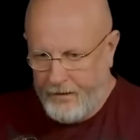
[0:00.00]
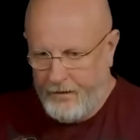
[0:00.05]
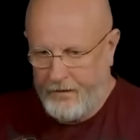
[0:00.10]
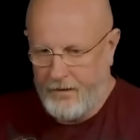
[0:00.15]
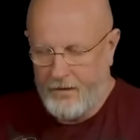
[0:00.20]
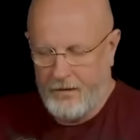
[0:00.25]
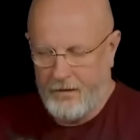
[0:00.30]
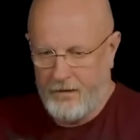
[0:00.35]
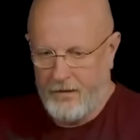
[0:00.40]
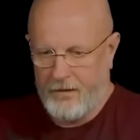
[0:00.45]

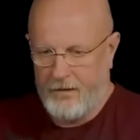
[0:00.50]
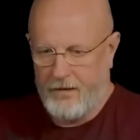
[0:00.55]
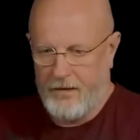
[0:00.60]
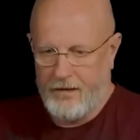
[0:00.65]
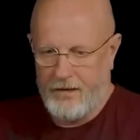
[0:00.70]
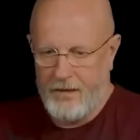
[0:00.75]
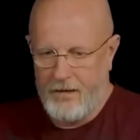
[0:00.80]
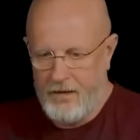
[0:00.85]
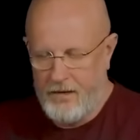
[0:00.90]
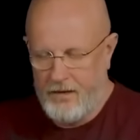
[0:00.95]
Как,
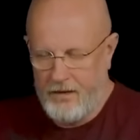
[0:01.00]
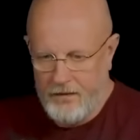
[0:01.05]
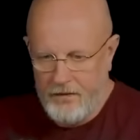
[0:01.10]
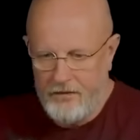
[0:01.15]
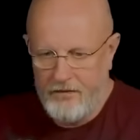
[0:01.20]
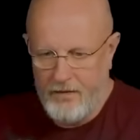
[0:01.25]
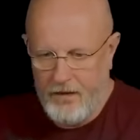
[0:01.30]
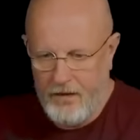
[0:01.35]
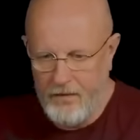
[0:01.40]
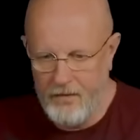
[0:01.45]
какие? Не
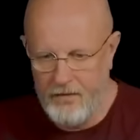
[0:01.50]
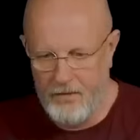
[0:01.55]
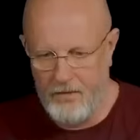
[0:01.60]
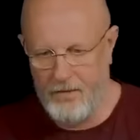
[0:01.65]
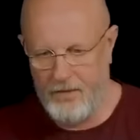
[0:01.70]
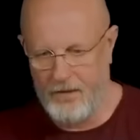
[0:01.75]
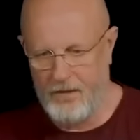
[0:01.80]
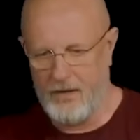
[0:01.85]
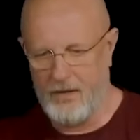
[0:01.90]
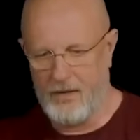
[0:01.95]
знаю,
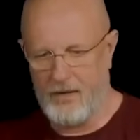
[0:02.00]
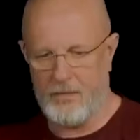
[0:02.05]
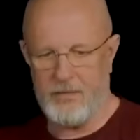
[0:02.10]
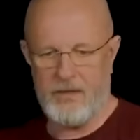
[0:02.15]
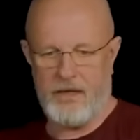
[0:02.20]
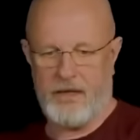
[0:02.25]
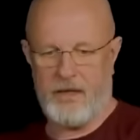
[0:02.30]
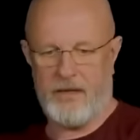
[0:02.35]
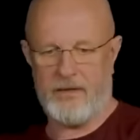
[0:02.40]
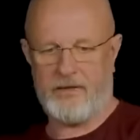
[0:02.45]
какие.
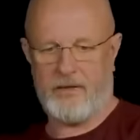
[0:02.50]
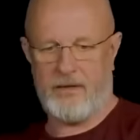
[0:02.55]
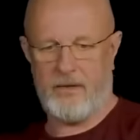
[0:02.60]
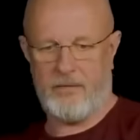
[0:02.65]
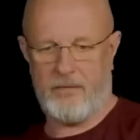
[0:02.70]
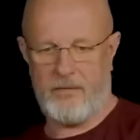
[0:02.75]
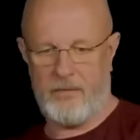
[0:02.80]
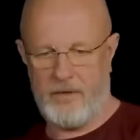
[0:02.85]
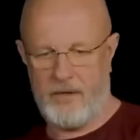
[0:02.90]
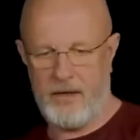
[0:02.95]

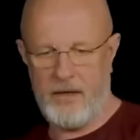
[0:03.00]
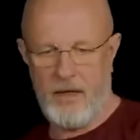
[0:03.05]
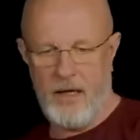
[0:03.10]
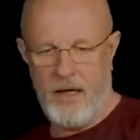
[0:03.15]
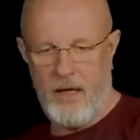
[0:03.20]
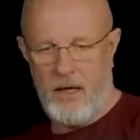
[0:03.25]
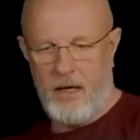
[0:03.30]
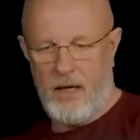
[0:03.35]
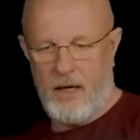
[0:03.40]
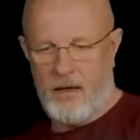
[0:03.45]
Американские вроде.
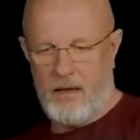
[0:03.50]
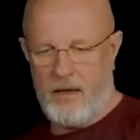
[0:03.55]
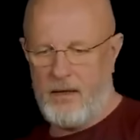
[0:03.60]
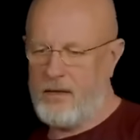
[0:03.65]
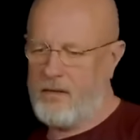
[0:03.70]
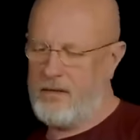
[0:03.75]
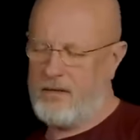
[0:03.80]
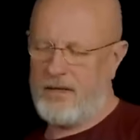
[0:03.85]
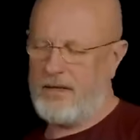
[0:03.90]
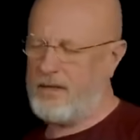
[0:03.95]

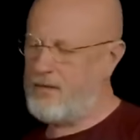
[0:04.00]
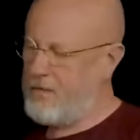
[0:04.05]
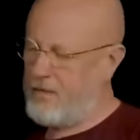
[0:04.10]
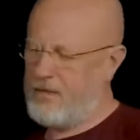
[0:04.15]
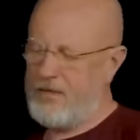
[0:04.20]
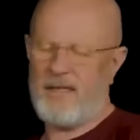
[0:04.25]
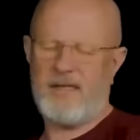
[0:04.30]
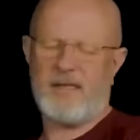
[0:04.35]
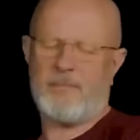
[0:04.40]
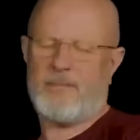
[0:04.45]
И надо,
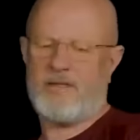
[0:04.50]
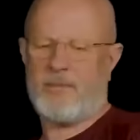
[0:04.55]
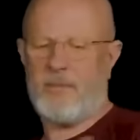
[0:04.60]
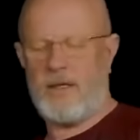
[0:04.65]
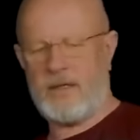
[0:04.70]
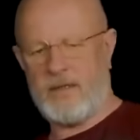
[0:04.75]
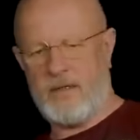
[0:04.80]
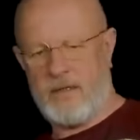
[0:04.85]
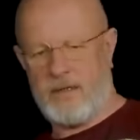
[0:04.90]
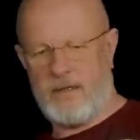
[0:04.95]
надо
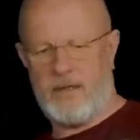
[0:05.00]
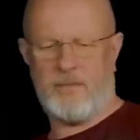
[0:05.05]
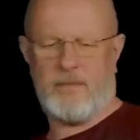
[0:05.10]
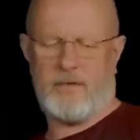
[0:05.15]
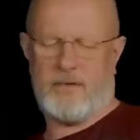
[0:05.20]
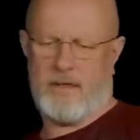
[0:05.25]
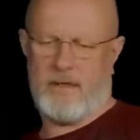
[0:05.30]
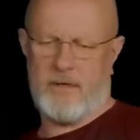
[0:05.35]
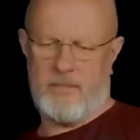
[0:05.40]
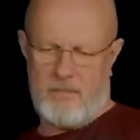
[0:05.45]
посмотреть, там
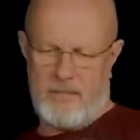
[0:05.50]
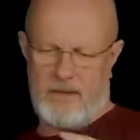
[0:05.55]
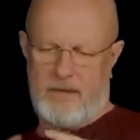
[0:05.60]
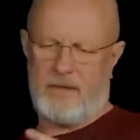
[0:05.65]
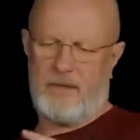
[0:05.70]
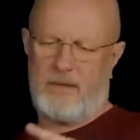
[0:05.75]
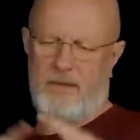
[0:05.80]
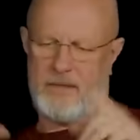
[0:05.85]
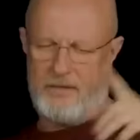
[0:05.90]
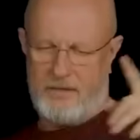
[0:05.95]
к ним
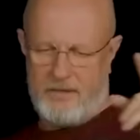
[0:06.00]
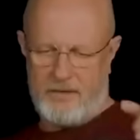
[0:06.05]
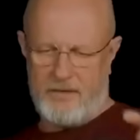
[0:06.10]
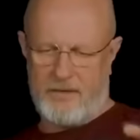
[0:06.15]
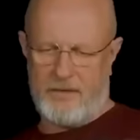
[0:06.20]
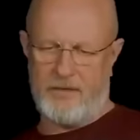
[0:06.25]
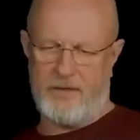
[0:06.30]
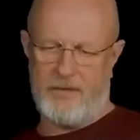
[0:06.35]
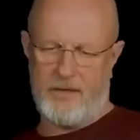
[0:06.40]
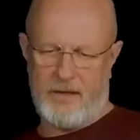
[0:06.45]
эти
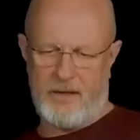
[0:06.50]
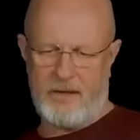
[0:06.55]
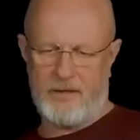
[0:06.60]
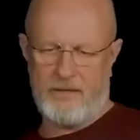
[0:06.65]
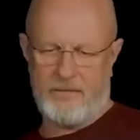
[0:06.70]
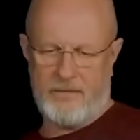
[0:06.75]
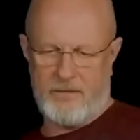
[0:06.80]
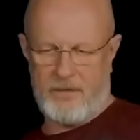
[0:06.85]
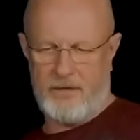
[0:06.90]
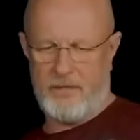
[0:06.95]

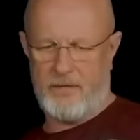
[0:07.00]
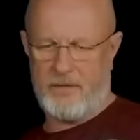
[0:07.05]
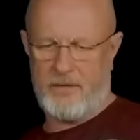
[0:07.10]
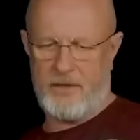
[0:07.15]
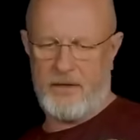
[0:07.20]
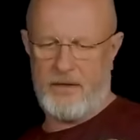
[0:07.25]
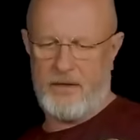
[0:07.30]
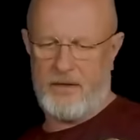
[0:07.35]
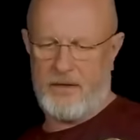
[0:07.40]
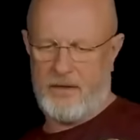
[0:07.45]
сертификаты выдают
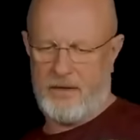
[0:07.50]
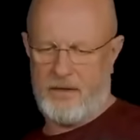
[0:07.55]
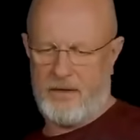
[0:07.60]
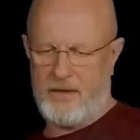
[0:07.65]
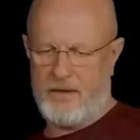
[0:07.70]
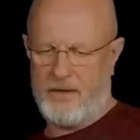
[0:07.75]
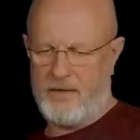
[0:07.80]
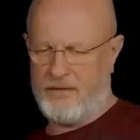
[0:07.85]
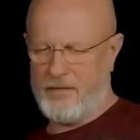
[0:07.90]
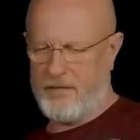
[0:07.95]
или,
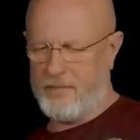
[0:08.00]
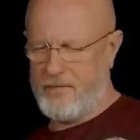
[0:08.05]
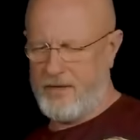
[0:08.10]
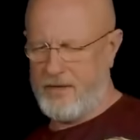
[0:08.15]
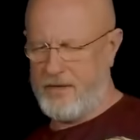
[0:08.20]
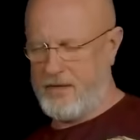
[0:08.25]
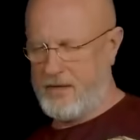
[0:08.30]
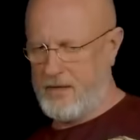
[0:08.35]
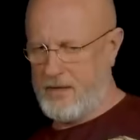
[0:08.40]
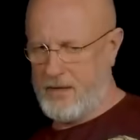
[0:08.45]
или
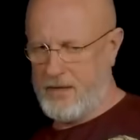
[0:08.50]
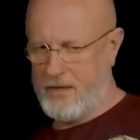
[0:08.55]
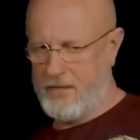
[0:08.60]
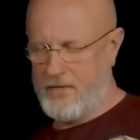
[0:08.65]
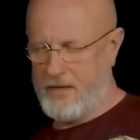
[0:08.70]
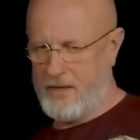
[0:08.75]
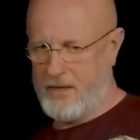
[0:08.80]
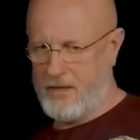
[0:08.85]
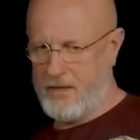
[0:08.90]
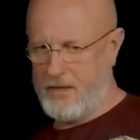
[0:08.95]
европейские, или
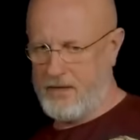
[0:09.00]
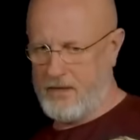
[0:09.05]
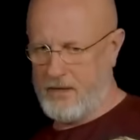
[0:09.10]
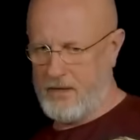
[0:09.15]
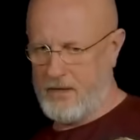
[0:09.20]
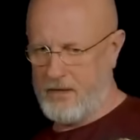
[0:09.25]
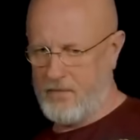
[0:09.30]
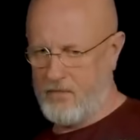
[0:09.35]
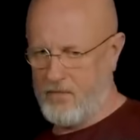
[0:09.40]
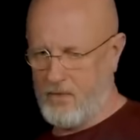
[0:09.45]

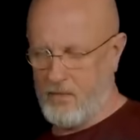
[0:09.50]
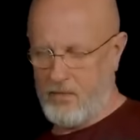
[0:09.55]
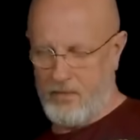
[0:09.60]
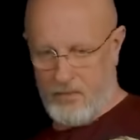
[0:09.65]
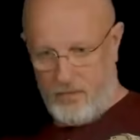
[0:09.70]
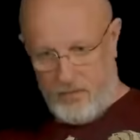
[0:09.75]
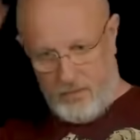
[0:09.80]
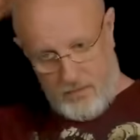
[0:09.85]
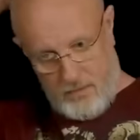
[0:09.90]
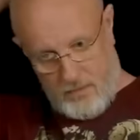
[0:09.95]
американские, не
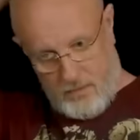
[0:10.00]
помню.